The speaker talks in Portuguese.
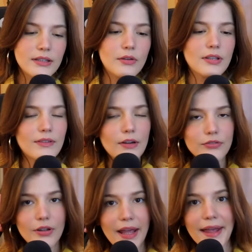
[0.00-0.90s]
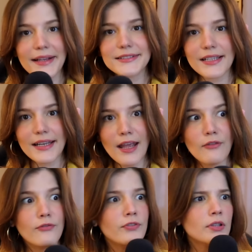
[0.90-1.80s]
Então eu tava na floresta, né?
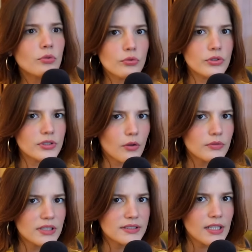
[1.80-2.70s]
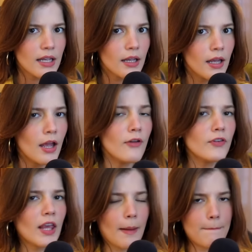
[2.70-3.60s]
Vi tudo isso acontecer,
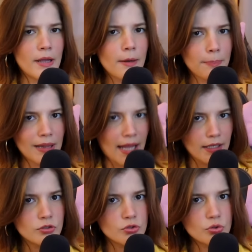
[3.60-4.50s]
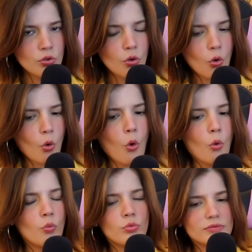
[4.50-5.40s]
fiquei perplexo
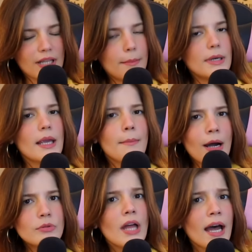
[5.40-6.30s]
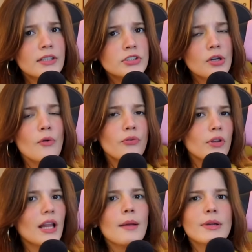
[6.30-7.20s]
com tamanha maldade,
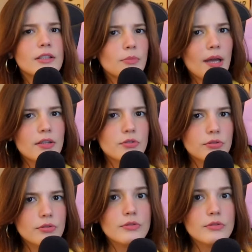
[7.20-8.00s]
fui lá e matei o médico.